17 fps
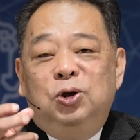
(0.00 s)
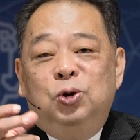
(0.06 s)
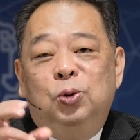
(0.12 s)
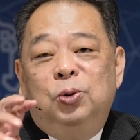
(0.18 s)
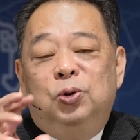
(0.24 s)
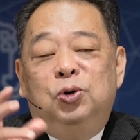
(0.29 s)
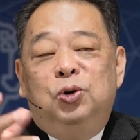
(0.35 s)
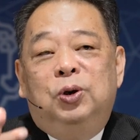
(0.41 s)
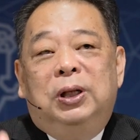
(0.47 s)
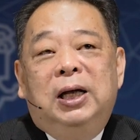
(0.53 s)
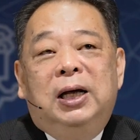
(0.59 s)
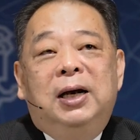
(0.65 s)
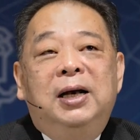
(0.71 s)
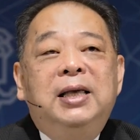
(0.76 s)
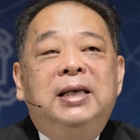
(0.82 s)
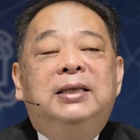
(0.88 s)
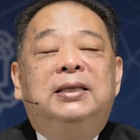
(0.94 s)
耶稣举
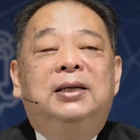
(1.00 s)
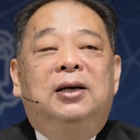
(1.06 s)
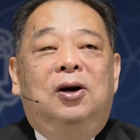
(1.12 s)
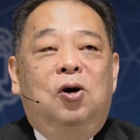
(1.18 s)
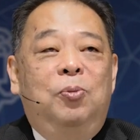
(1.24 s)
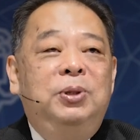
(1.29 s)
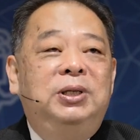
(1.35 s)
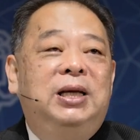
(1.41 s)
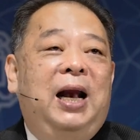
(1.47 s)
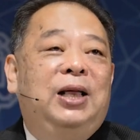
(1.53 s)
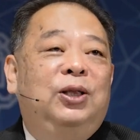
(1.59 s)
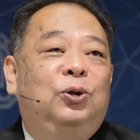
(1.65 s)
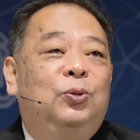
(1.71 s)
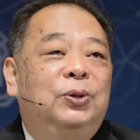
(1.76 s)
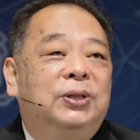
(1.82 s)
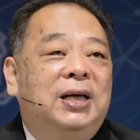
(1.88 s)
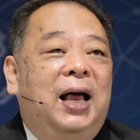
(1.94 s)
的例子哈，我们一起来
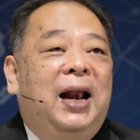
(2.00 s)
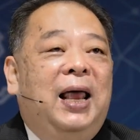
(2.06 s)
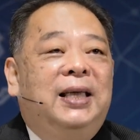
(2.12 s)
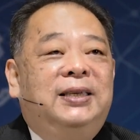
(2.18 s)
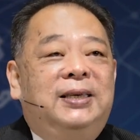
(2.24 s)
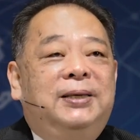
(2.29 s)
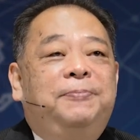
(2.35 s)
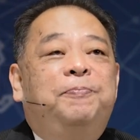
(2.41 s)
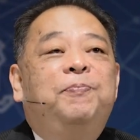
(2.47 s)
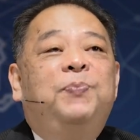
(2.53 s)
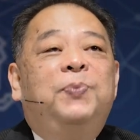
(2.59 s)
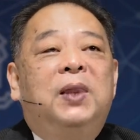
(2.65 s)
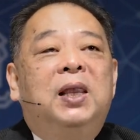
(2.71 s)
读一下，来请。